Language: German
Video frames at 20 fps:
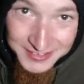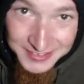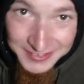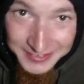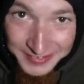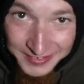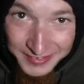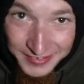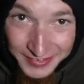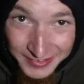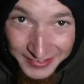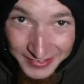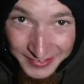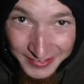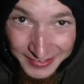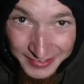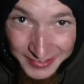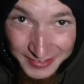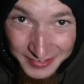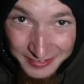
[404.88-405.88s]
drin.
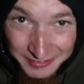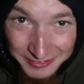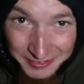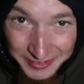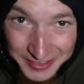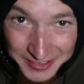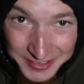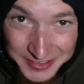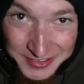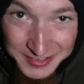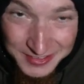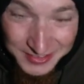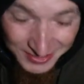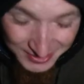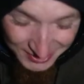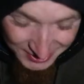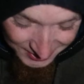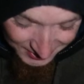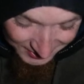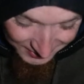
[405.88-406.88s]
Und
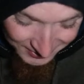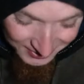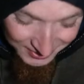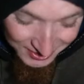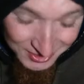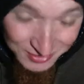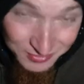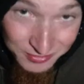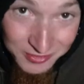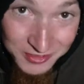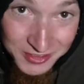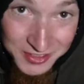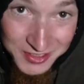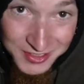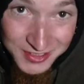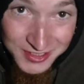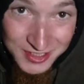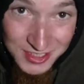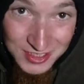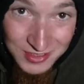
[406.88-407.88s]
das hier, das wird
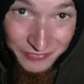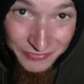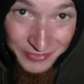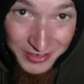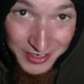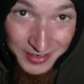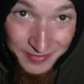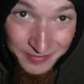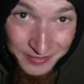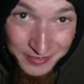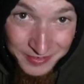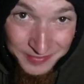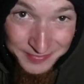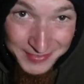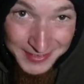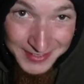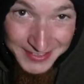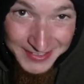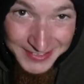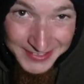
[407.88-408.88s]
jetzt warm
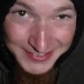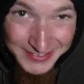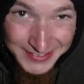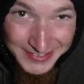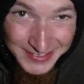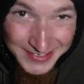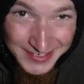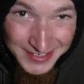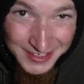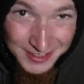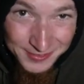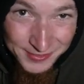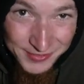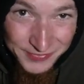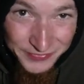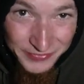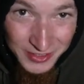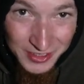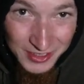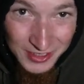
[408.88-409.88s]
gemacht
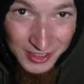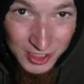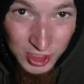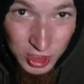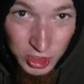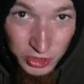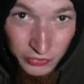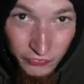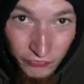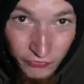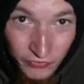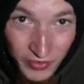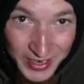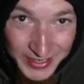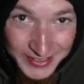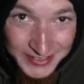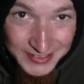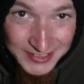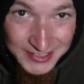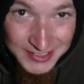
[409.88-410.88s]
damit wir gleich
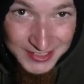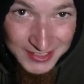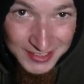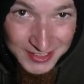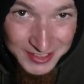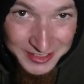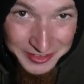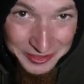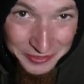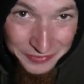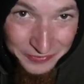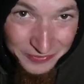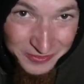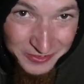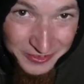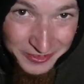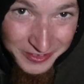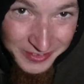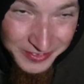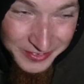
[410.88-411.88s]
Schwarztee saufen
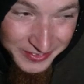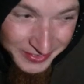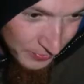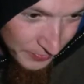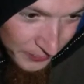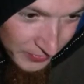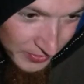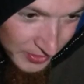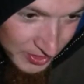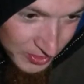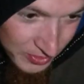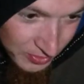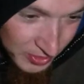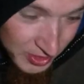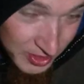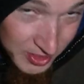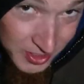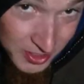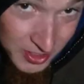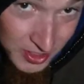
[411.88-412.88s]
können. Damit wir das so
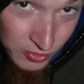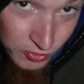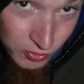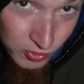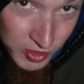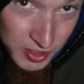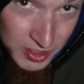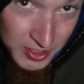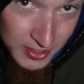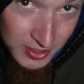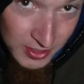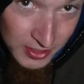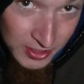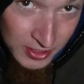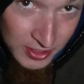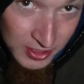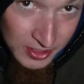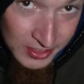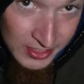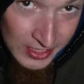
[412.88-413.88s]
richtig in, uns,
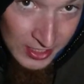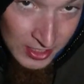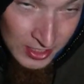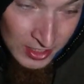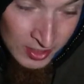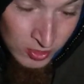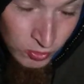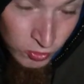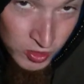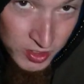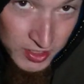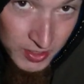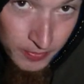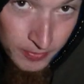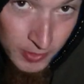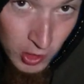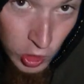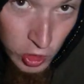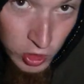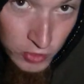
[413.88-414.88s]
äh, in unser
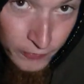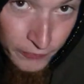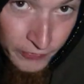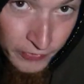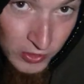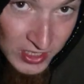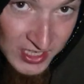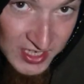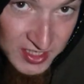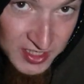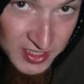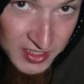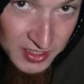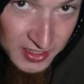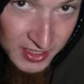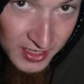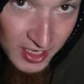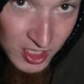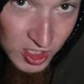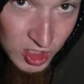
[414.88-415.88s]
Maul
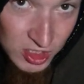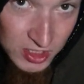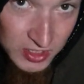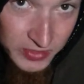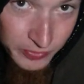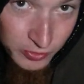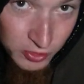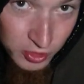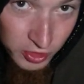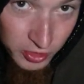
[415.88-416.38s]
fließend reinschieben